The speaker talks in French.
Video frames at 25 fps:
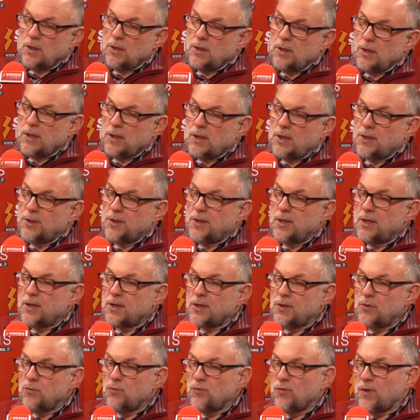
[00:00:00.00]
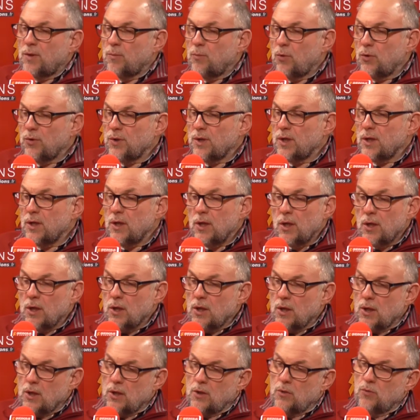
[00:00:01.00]
des critères qu'il nous a demandé.
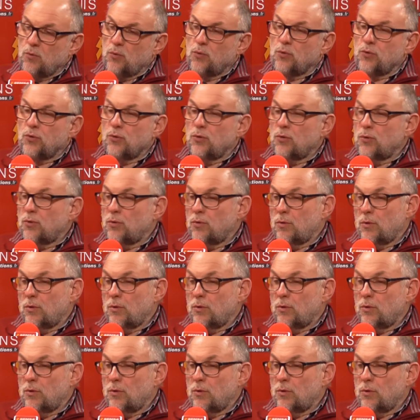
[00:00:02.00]
Hein, donc